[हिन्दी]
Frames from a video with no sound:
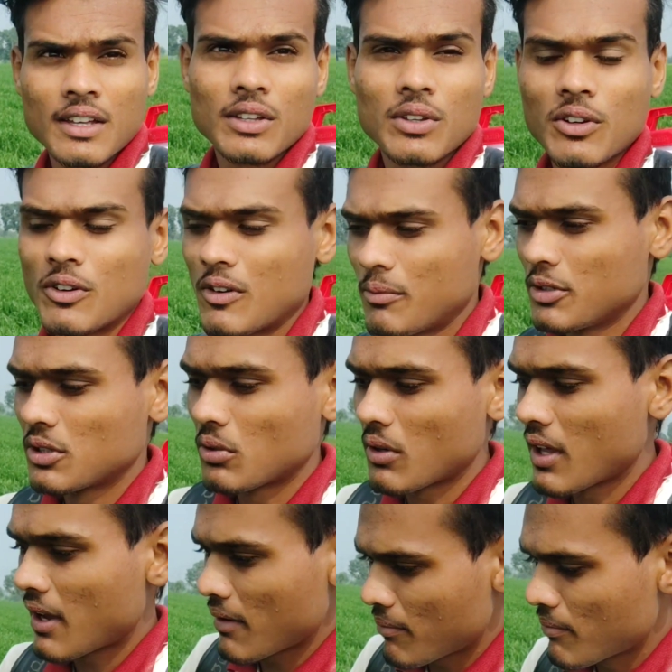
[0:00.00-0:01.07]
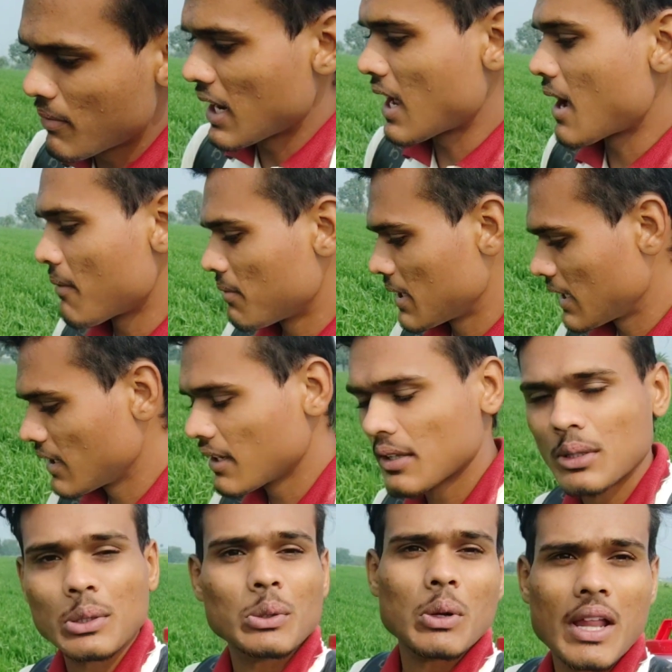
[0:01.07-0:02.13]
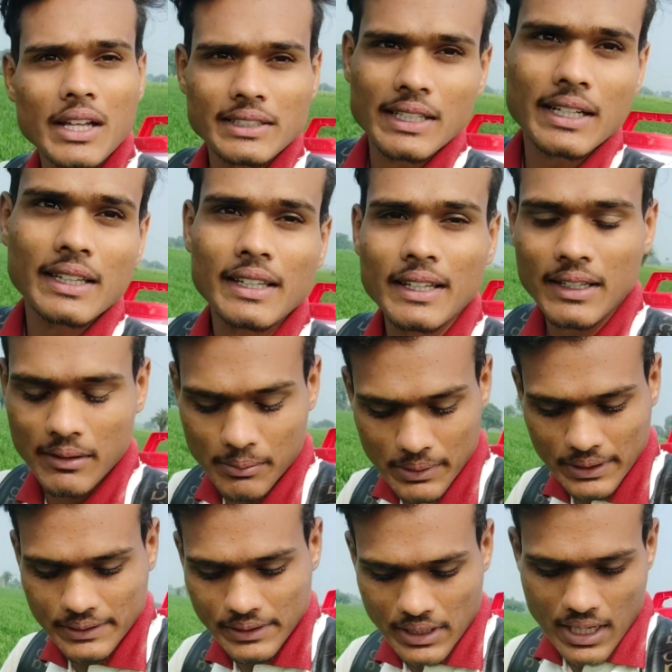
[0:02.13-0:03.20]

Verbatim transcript: तो अभी थोड़ा बराब है तो उड़ा सकते हैं अपन